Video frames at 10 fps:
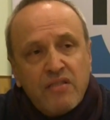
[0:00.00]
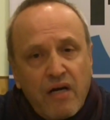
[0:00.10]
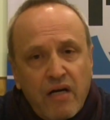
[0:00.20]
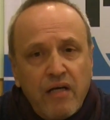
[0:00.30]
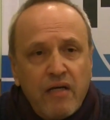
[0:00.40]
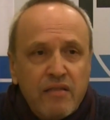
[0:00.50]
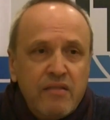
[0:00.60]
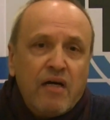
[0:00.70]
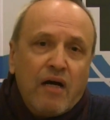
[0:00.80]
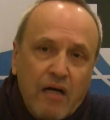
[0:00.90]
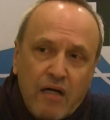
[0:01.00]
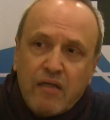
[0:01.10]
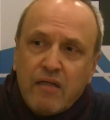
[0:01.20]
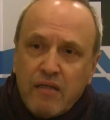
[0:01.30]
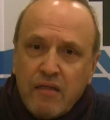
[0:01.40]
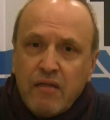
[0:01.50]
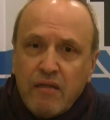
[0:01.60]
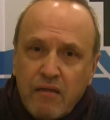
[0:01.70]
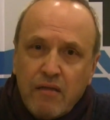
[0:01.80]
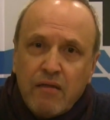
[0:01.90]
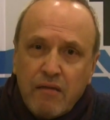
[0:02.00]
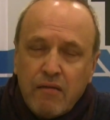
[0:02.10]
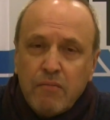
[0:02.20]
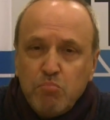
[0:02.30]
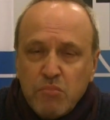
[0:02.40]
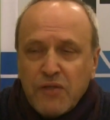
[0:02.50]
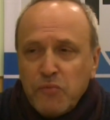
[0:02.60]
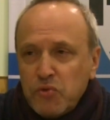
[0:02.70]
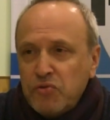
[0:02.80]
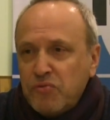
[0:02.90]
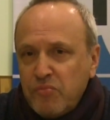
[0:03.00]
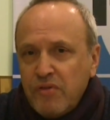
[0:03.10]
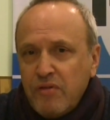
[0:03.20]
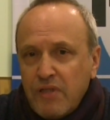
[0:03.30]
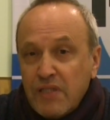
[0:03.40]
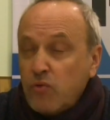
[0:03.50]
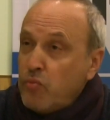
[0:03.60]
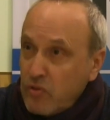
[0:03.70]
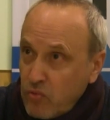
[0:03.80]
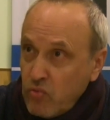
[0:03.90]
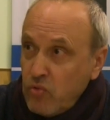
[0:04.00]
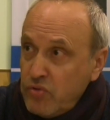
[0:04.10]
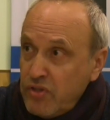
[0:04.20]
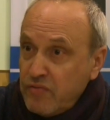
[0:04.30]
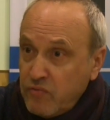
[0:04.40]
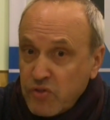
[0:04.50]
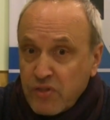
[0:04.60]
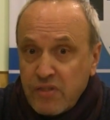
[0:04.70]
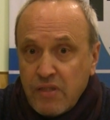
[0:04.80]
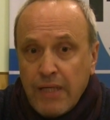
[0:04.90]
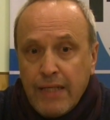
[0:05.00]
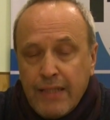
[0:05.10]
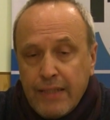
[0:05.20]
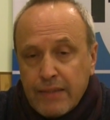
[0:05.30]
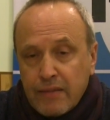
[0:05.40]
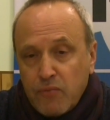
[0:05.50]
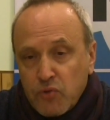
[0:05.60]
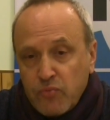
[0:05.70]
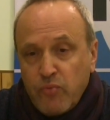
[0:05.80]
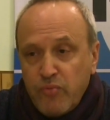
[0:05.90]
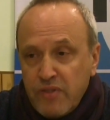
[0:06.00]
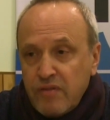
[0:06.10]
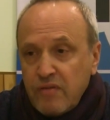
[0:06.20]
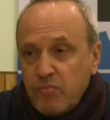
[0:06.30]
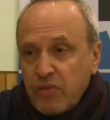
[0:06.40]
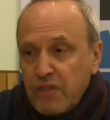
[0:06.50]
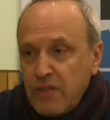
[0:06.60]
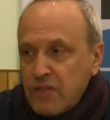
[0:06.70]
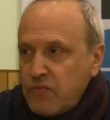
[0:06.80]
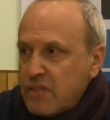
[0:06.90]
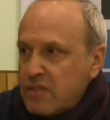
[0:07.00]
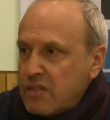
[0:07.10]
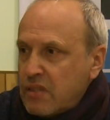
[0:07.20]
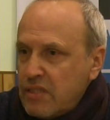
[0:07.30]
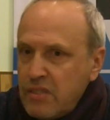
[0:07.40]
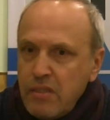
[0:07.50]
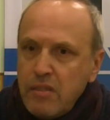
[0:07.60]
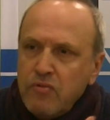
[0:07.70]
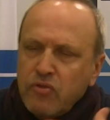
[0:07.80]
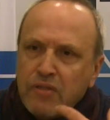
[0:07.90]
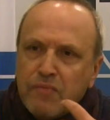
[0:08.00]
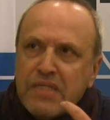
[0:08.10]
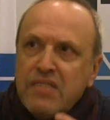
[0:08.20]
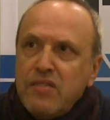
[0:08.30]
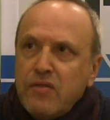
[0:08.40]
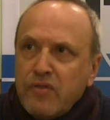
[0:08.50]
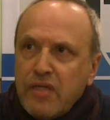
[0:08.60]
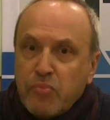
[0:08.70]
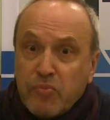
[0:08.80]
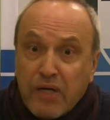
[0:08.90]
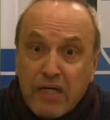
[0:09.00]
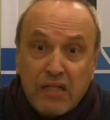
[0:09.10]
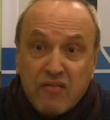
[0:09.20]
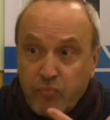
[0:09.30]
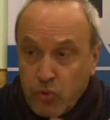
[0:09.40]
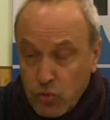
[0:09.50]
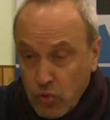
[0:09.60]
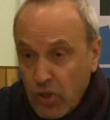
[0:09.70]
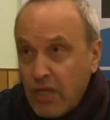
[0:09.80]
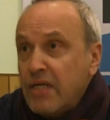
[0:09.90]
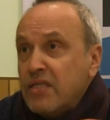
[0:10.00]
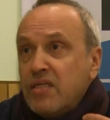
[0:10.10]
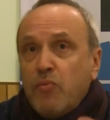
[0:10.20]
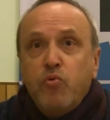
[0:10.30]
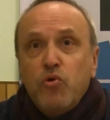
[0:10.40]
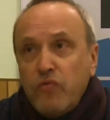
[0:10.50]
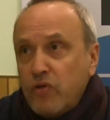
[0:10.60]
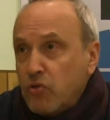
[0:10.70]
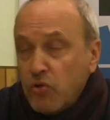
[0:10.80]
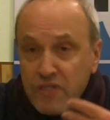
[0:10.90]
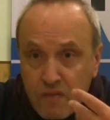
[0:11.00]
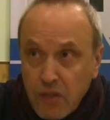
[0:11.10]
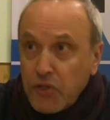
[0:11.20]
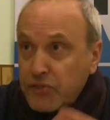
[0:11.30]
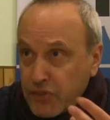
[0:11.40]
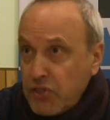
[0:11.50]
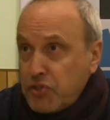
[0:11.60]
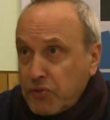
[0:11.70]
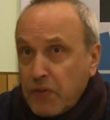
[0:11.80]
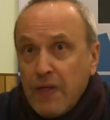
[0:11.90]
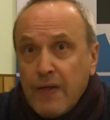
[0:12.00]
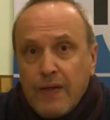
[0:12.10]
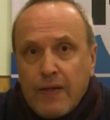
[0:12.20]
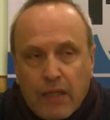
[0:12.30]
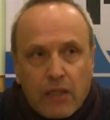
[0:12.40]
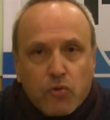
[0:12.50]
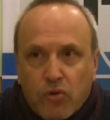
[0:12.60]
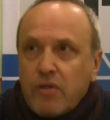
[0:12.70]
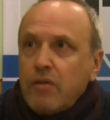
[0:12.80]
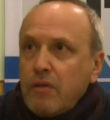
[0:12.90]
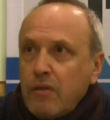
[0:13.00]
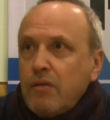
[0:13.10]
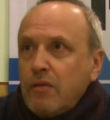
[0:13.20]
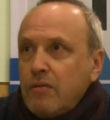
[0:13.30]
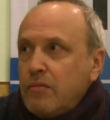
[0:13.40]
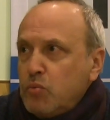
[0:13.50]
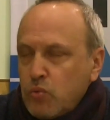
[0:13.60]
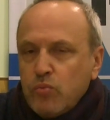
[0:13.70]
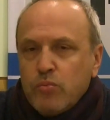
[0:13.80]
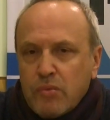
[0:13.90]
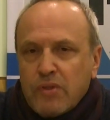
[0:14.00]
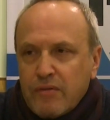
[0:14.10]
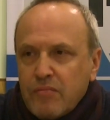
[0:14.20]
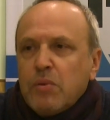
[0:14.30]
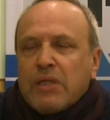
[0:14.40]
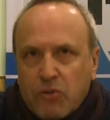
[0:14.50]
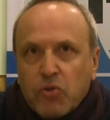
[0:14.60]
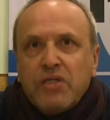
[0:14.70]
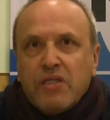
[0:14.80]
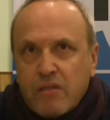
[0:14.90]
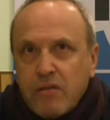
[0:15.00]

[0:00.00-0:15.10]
Старая тяга к тому, чтобы, особенно у людей в возрасте, к тому, чтобы быть плотнее связано с Россией. И вот эта массированная пропаганда вплоть до запугивания, до истерик женщин, о которых, э, ну, о которых